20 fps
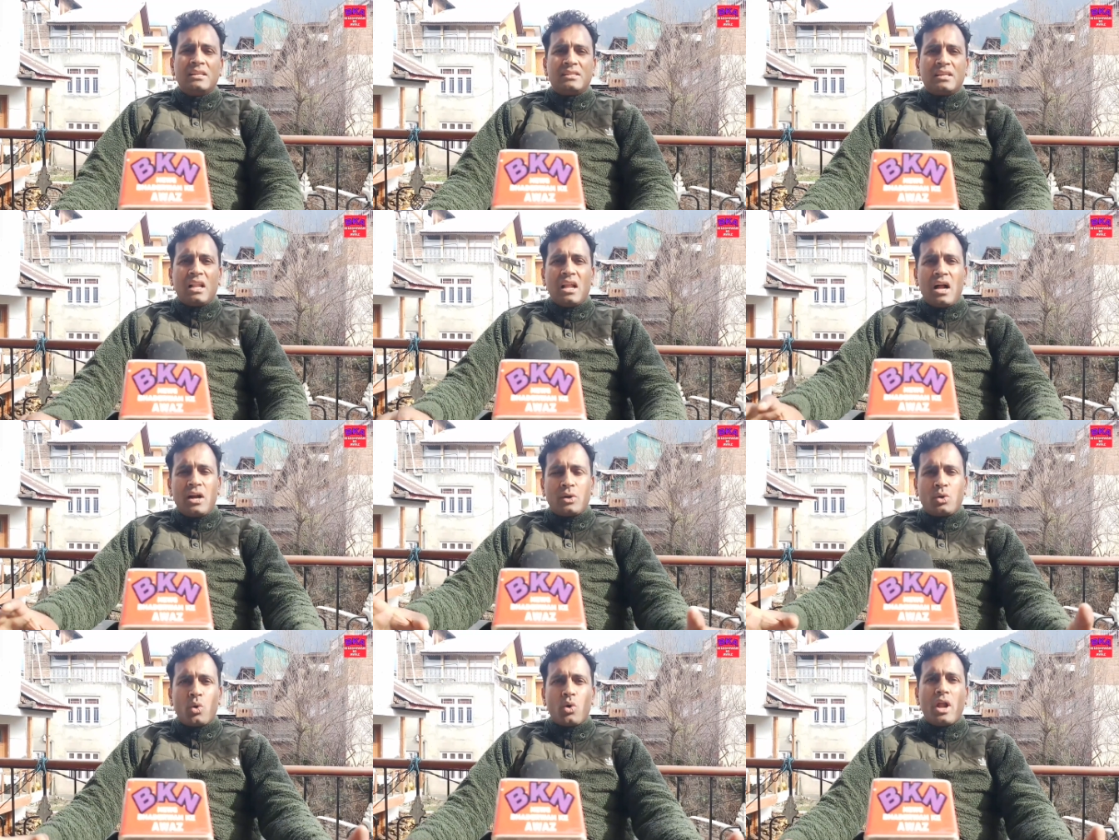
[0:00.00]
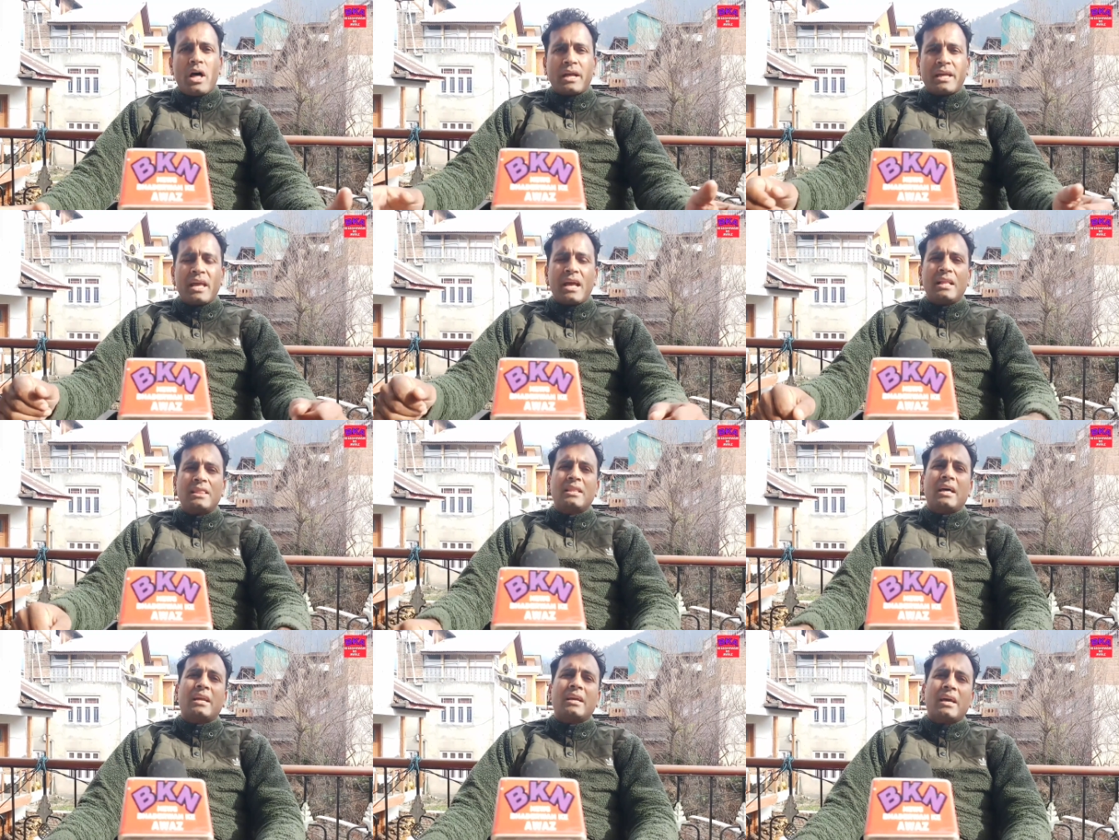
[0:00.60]
जिला डोडा के
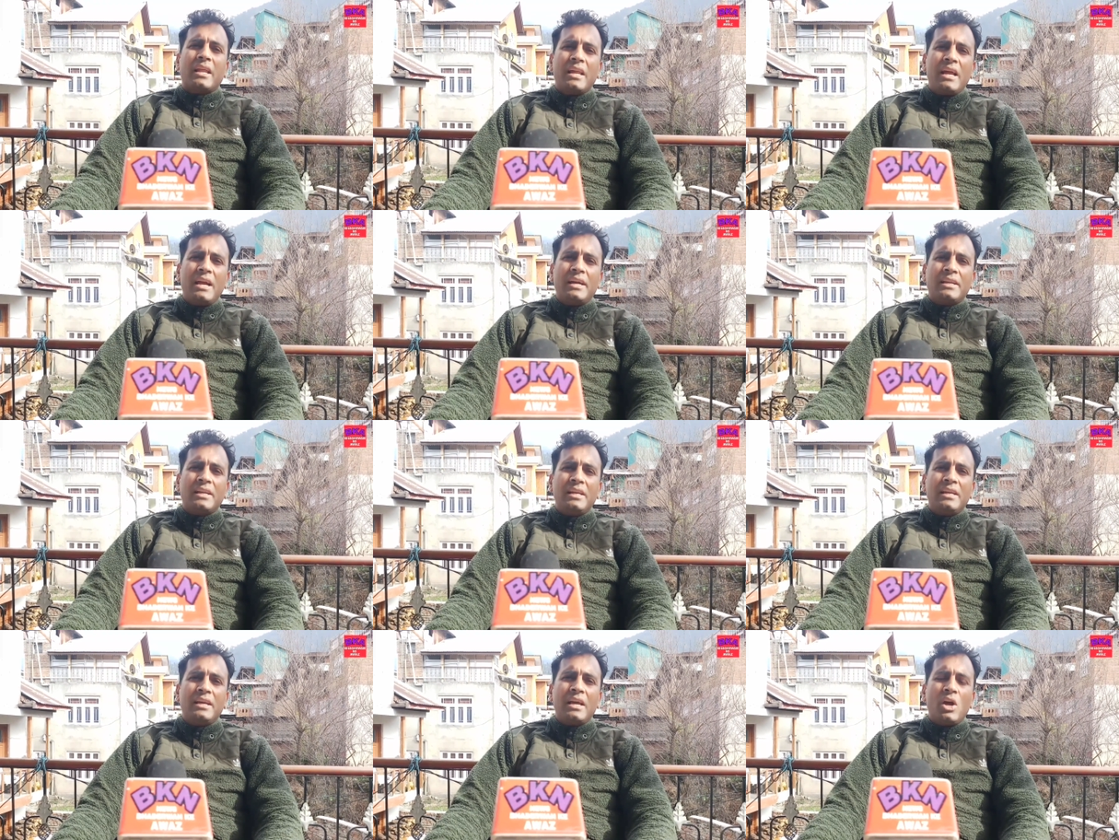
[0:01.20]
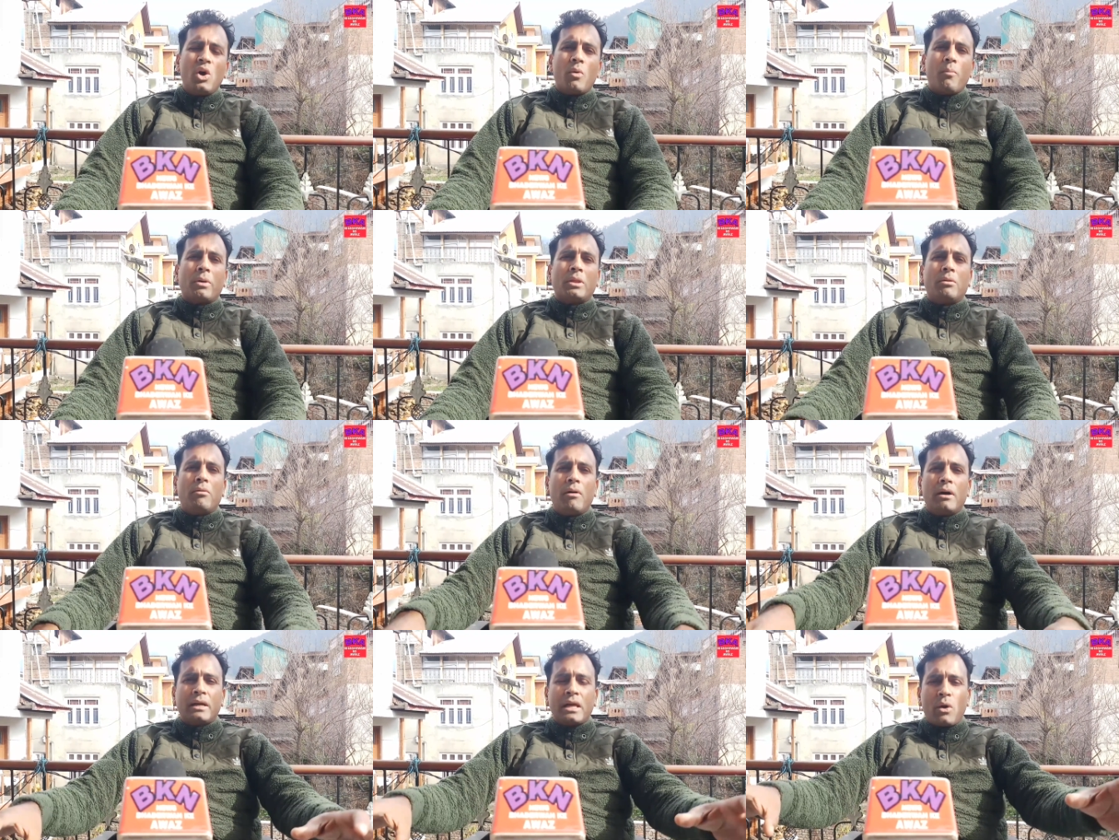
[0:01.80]
अंदर क्रिएट की गई और
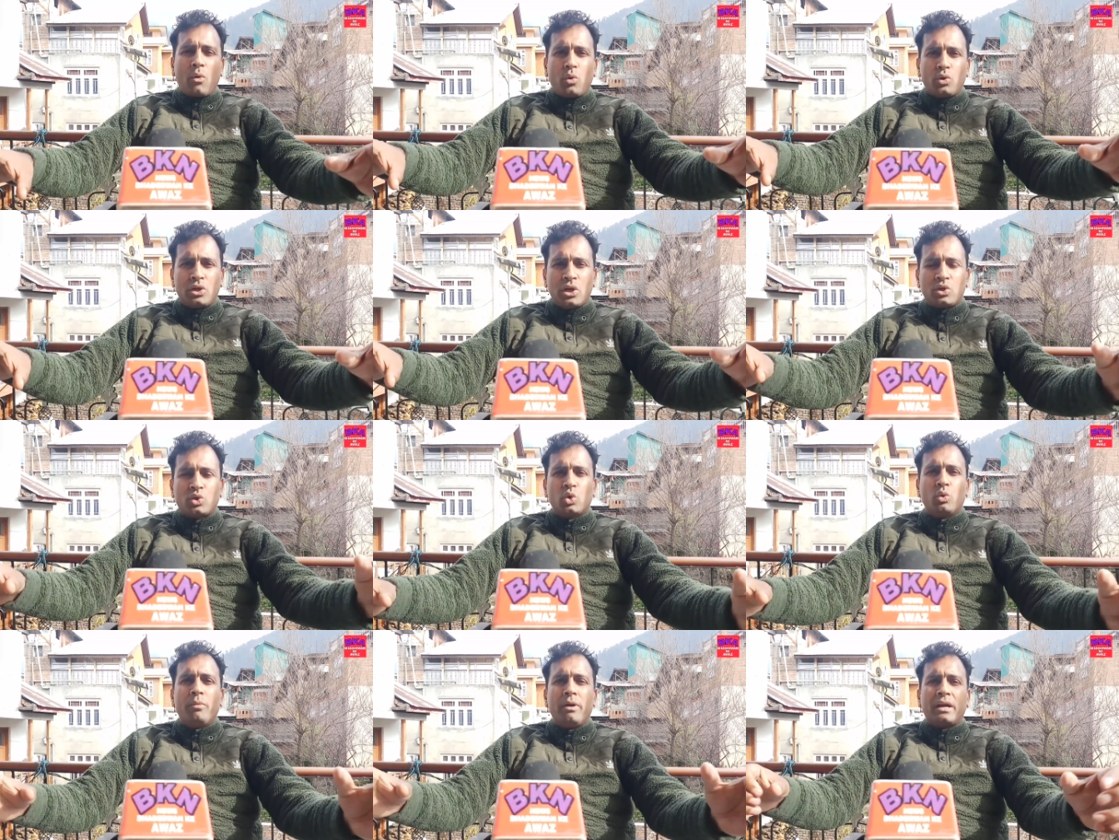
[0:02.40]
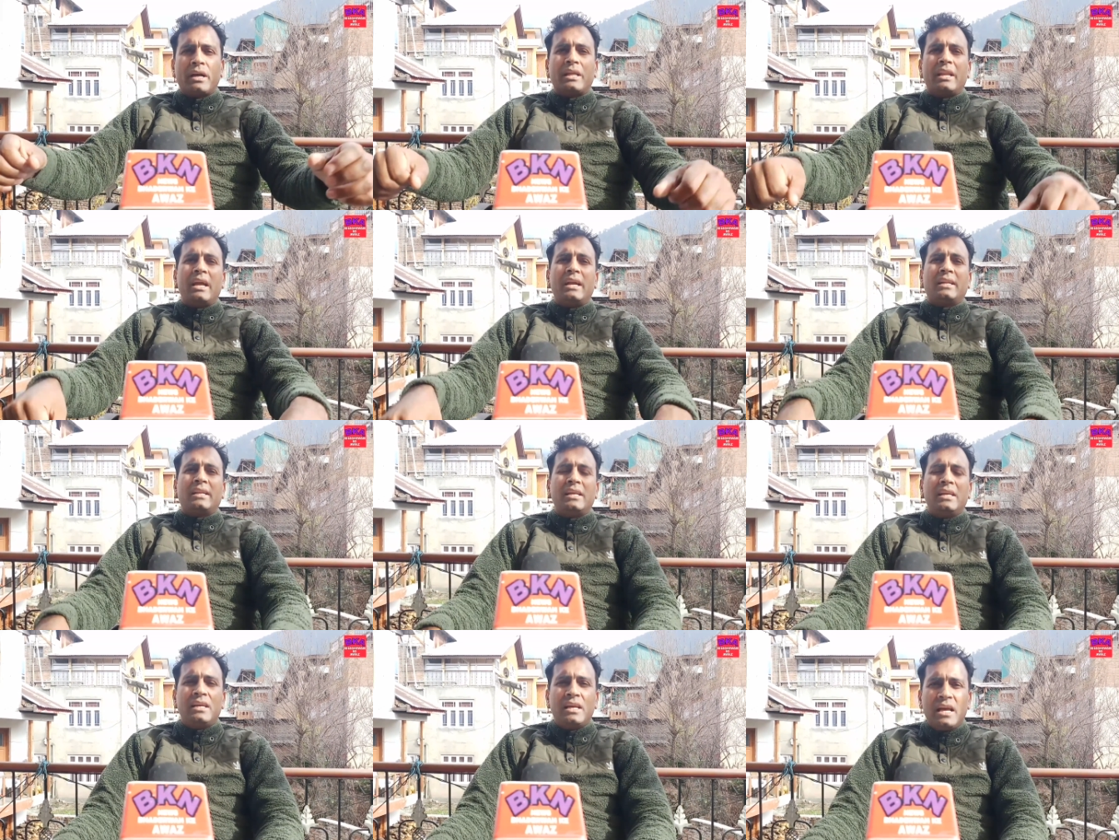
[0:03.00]
भद्रवाह के कुछ हिस्सों में
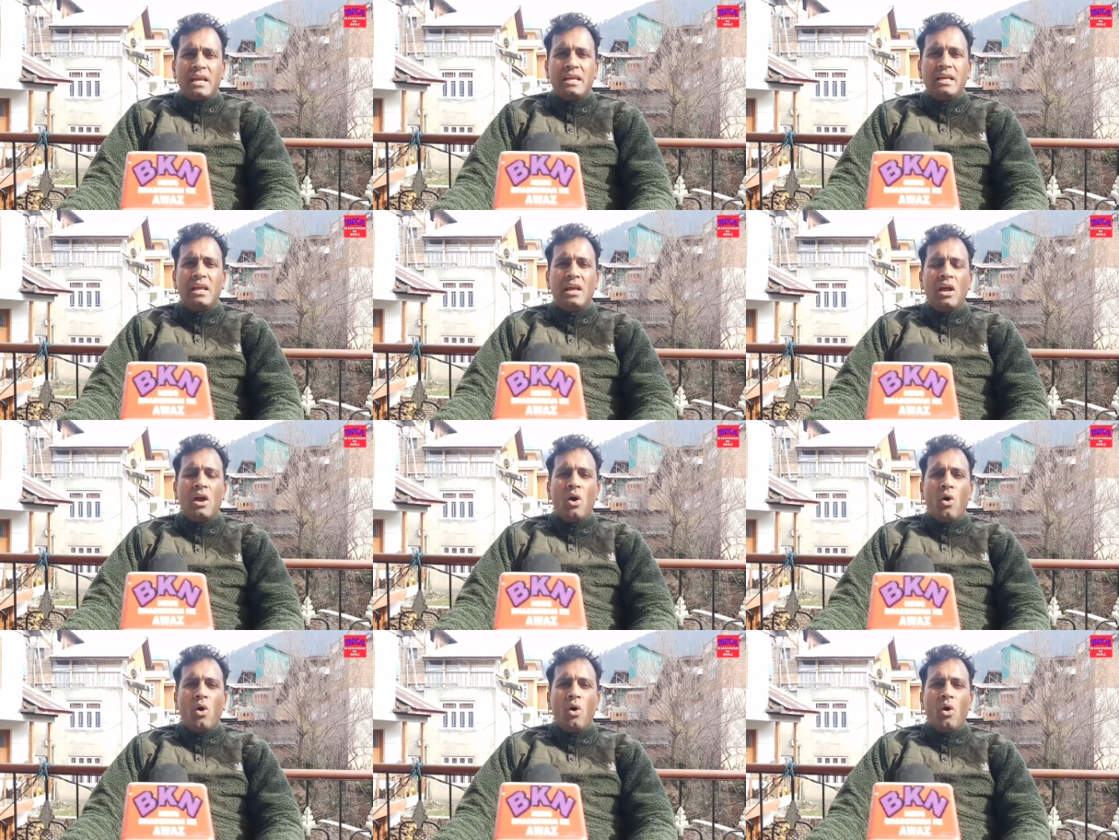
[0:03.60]
क्रिएट की गई